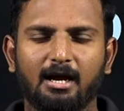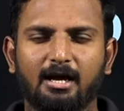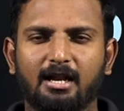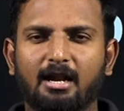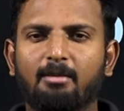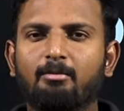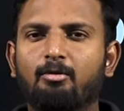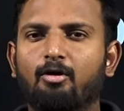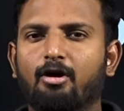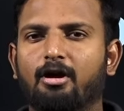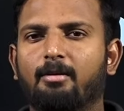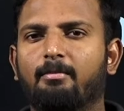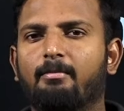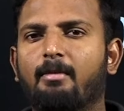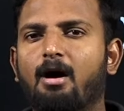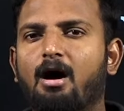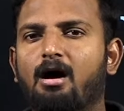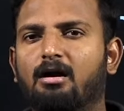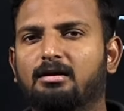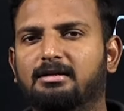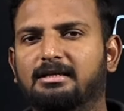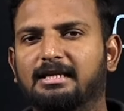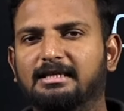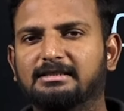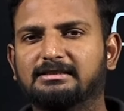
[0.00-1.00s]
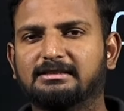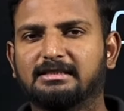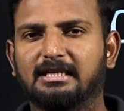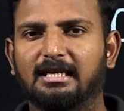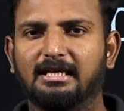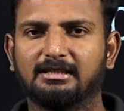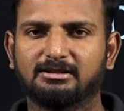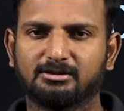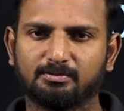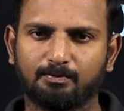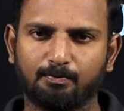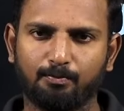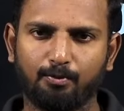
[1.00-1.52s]
நம்மளுடைய மார்க்
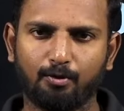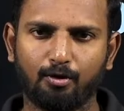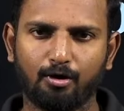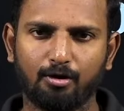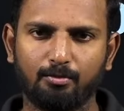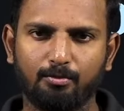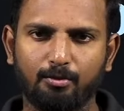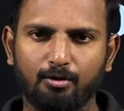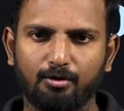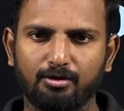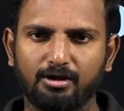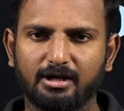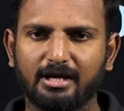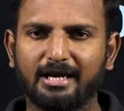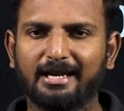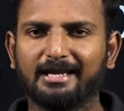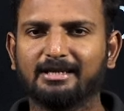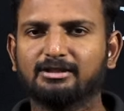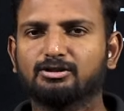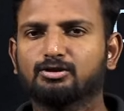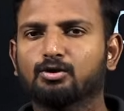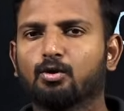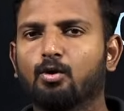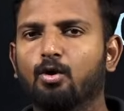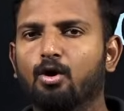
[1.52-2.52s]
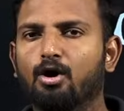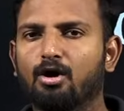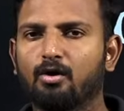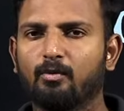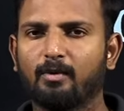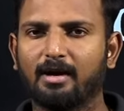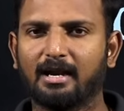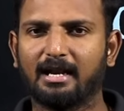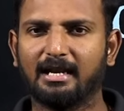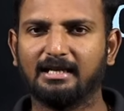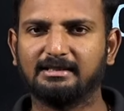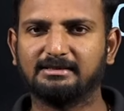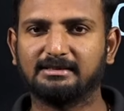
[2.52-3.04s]
டெஸ்ட்டில் போடும்போது எனக்கு ஸ்கோர்
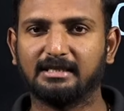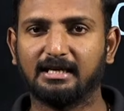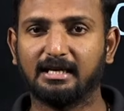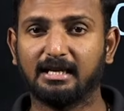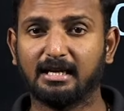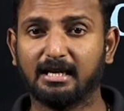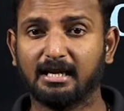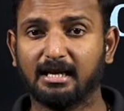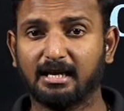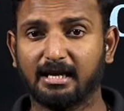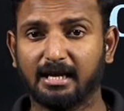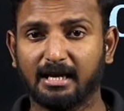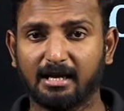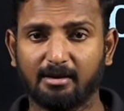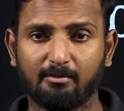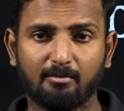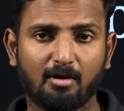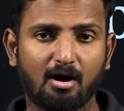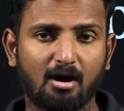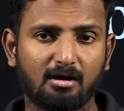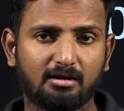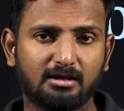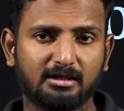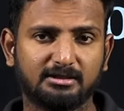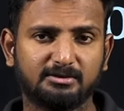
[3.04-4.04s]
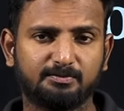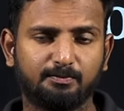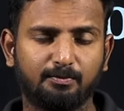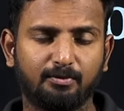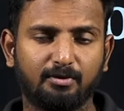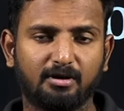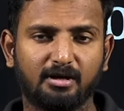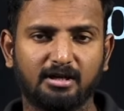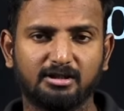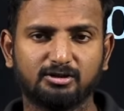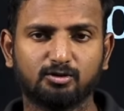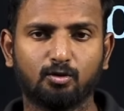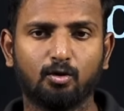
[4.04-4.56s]
வரல சார் எனக்கு மார்க் டெஸ்ட்
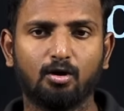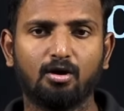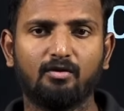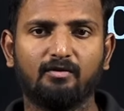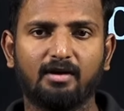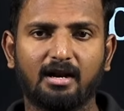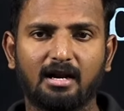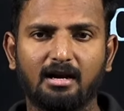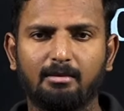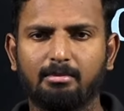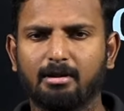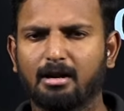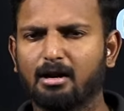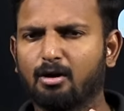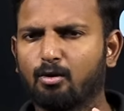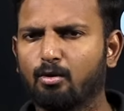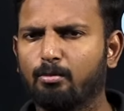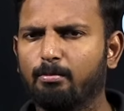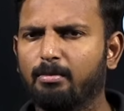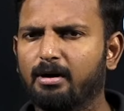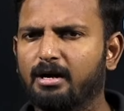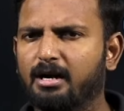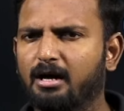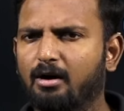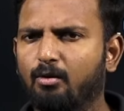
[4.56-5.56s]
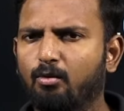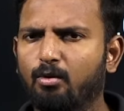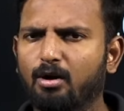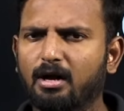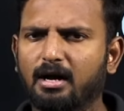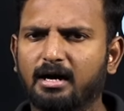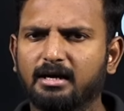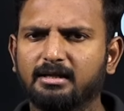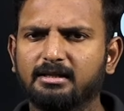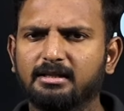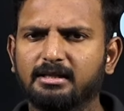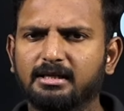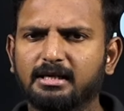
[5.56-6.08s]
ஸ்கோர் வரல அப்படின்னா ரொம்ப டவுன்
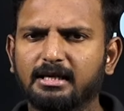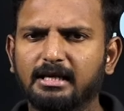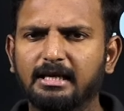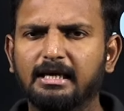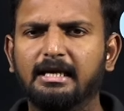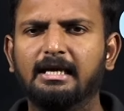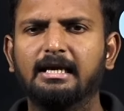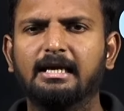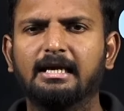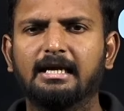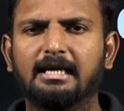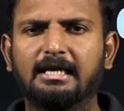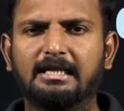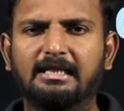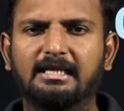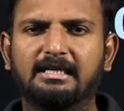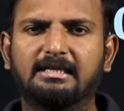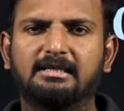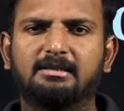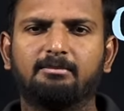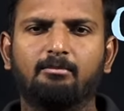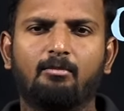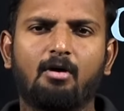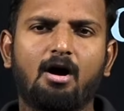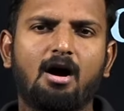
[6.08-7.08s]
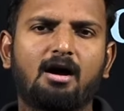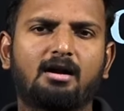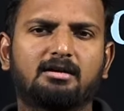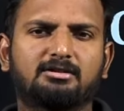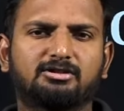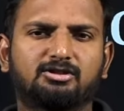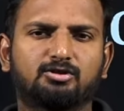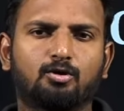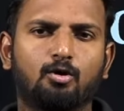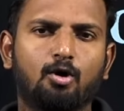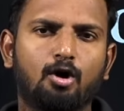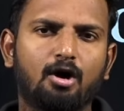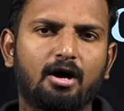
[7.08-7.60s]
ஆகுது இந்த
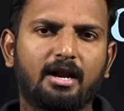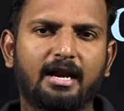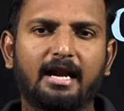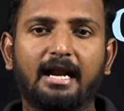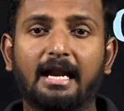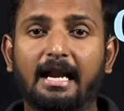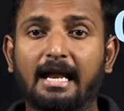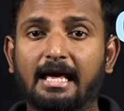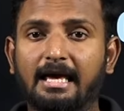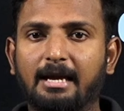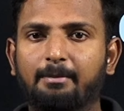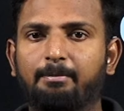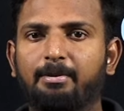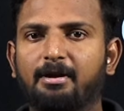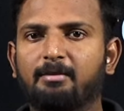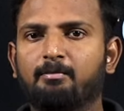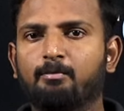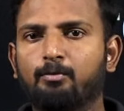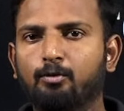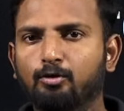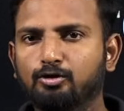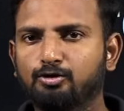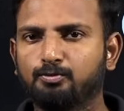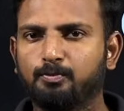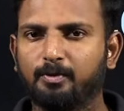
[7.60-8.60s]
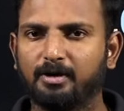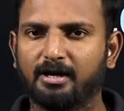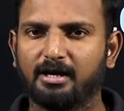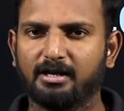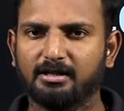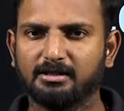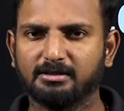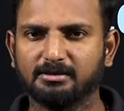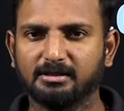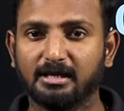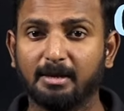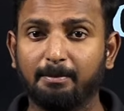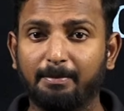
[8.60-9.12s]
மார்க் ஸ்கோரை நான் எப்படி பூஸ்ட்
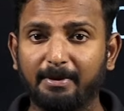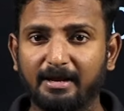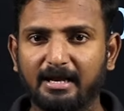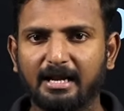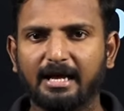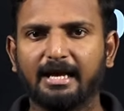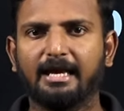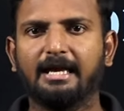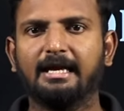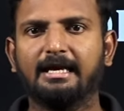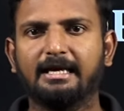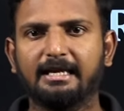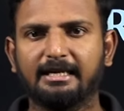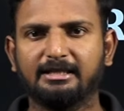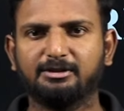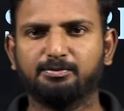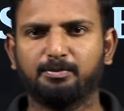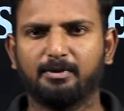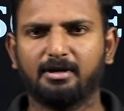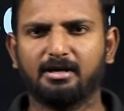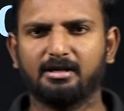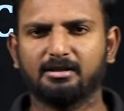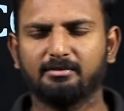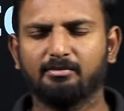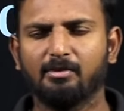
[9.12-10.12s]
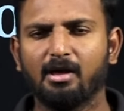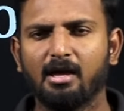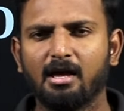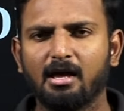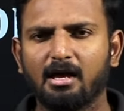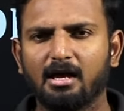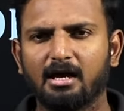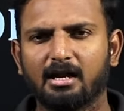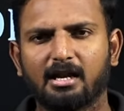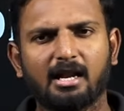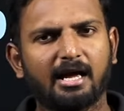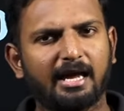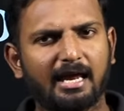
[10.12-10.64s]
பண்ணுறது எப்படி நான் இன்க்ரீஸ் பண்ணுறது
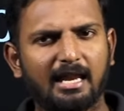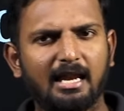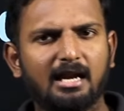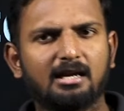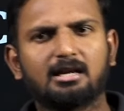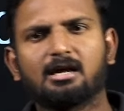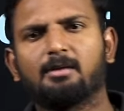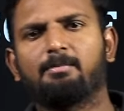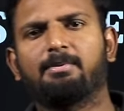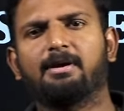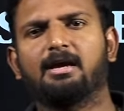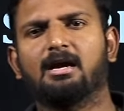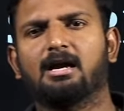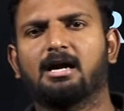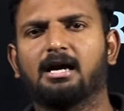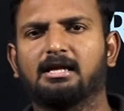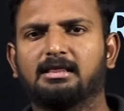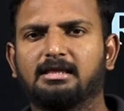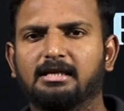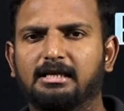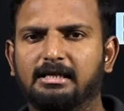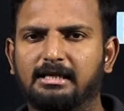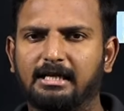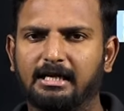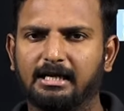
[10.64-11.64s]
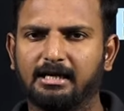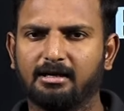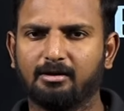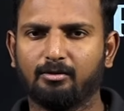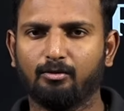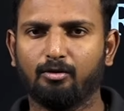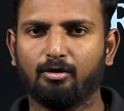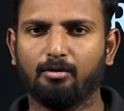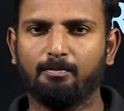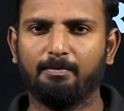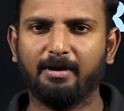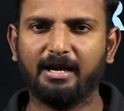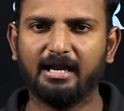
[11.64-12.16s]
நான் எல்லா டாப்பிக்கும் கற்றுக்கிட்டேன்
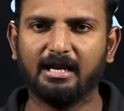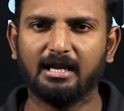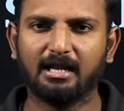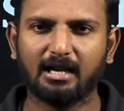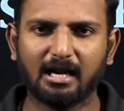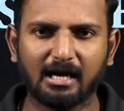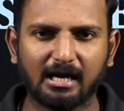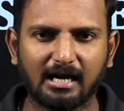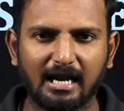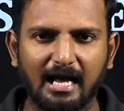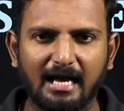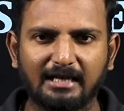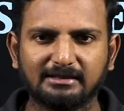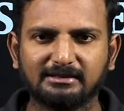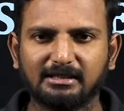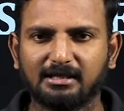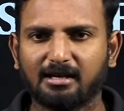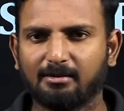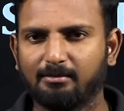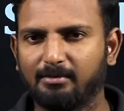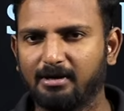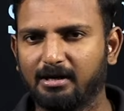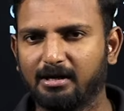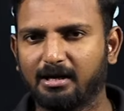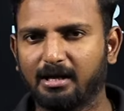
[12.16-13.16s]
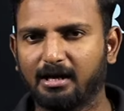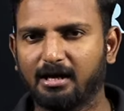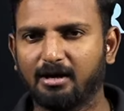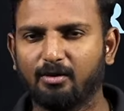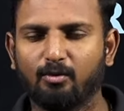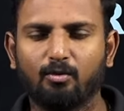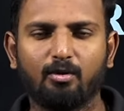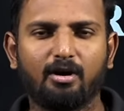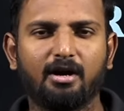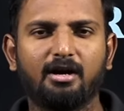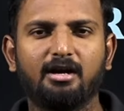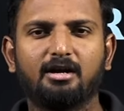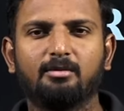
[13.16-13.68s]
ஒரு பிகினராக கிளாஸ் அட்டன் பண்ணிட்டேன்
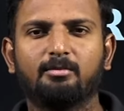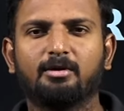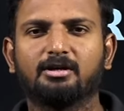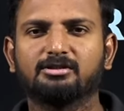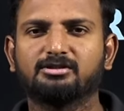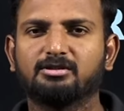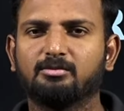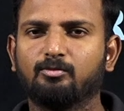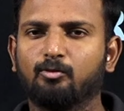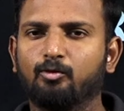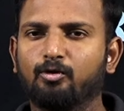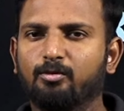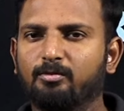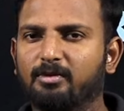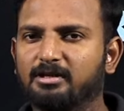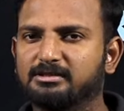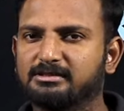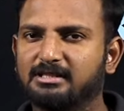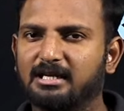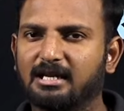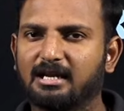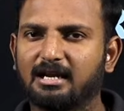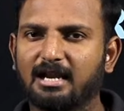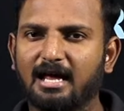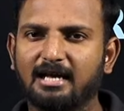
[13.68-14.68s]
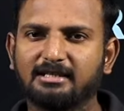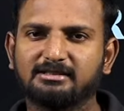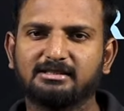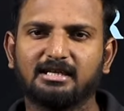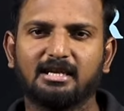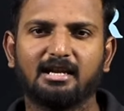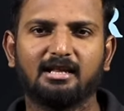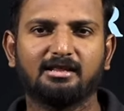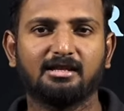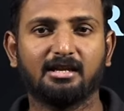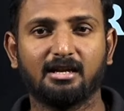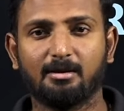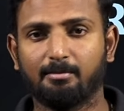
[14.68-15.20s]
ஒரு ரெண்டு மாதம் மூணு மாதத்தில் கிளாஸ்
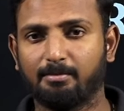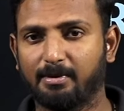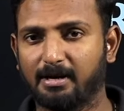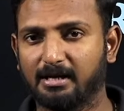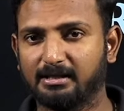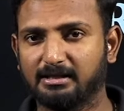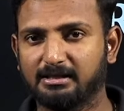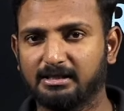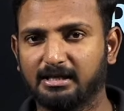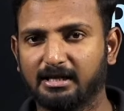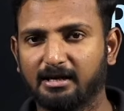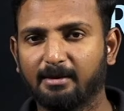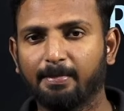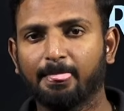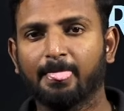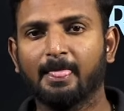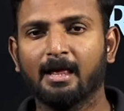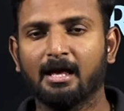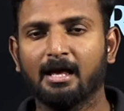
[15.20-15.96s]
எல்லாத்தையும் நான் பார்த்துட்டேன்